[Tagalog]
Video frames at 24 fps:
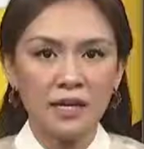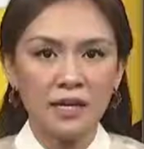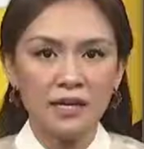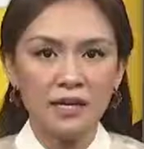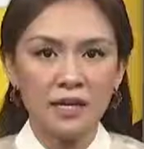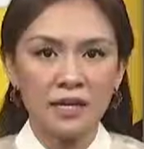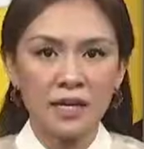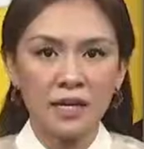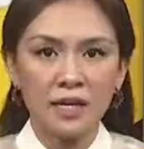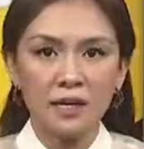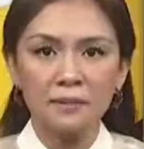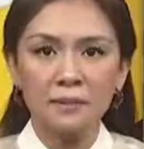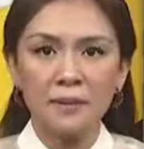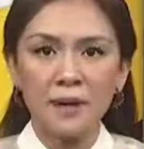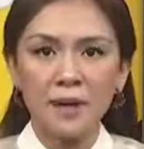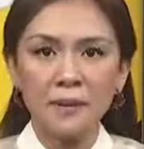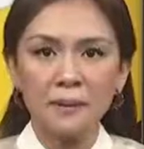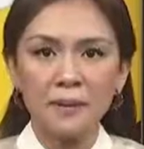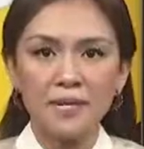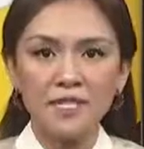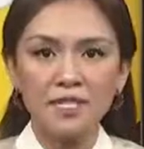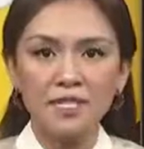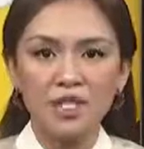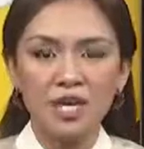
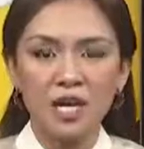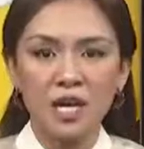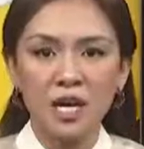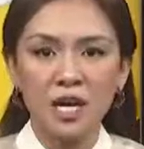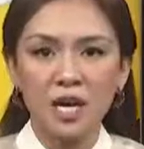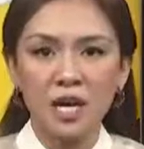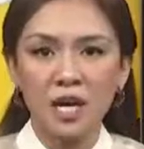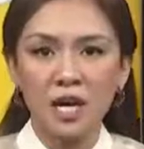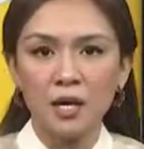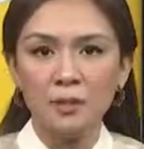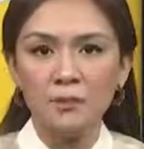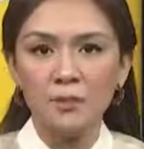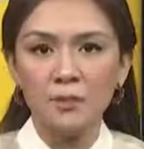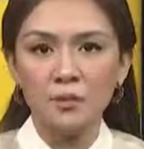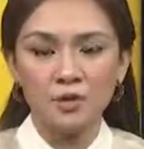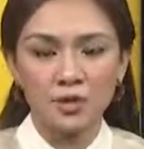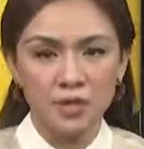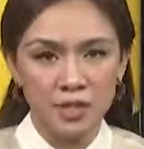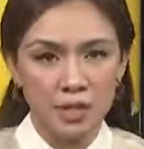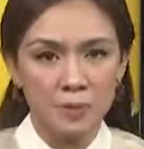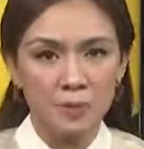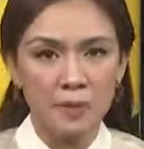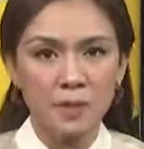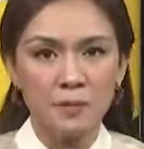Nagbabadya ang
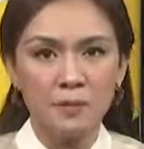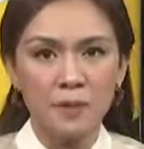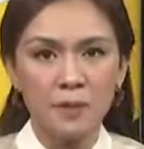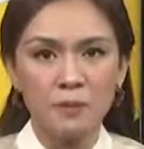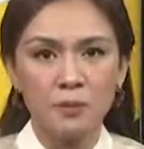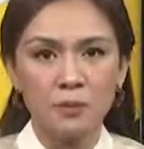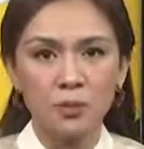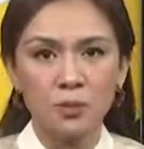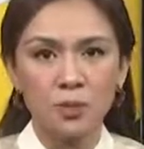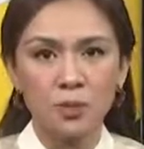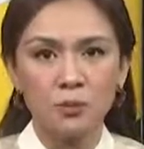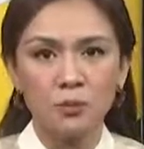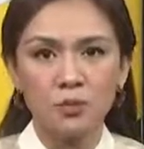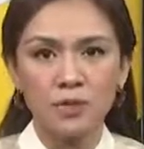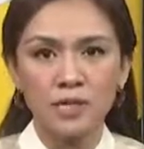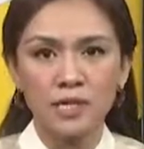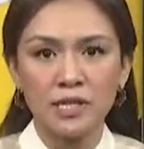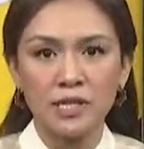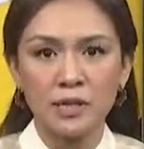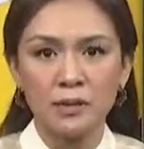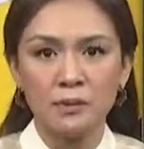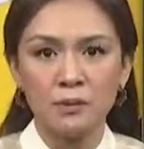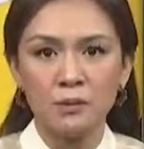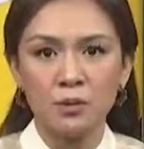posibleng pagputok
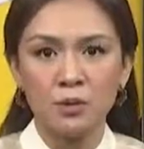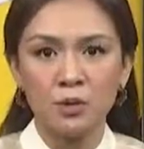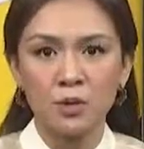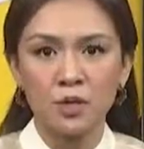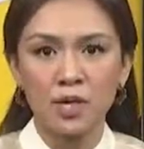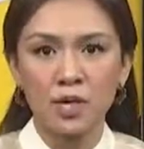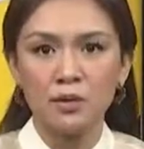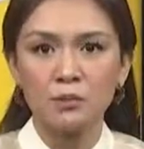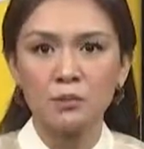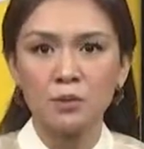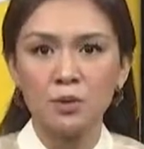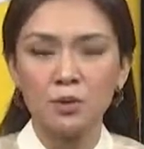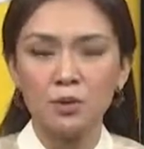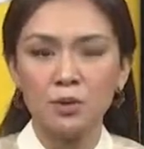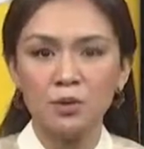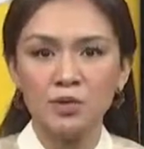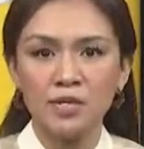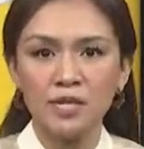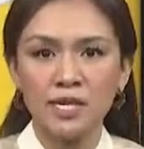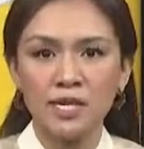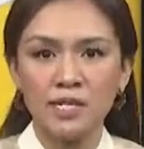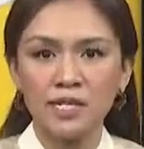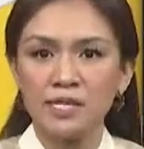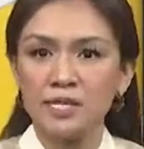muli ng Bulkan
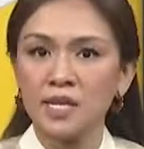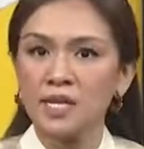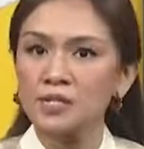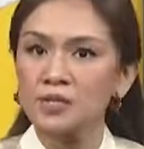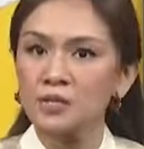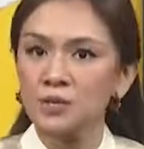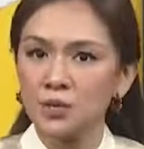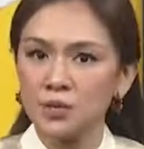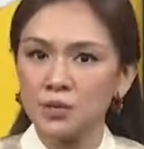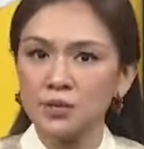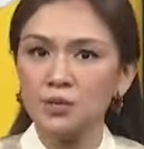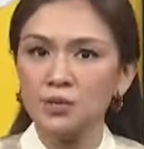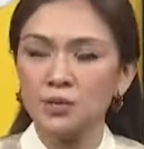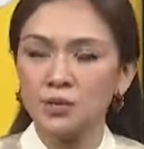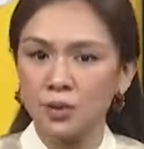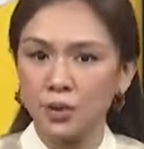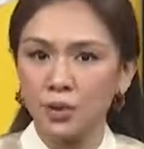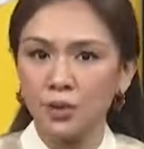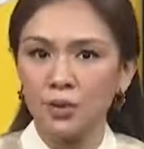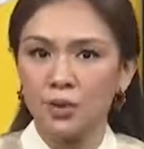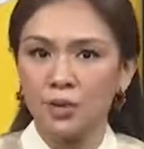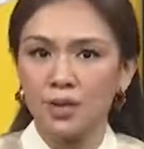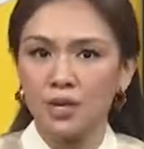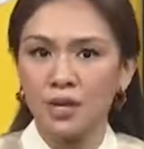Bulusan sa
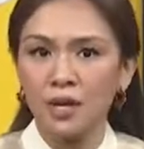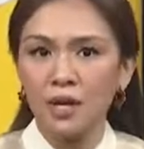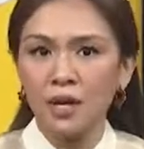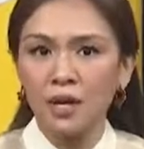Sorsogon.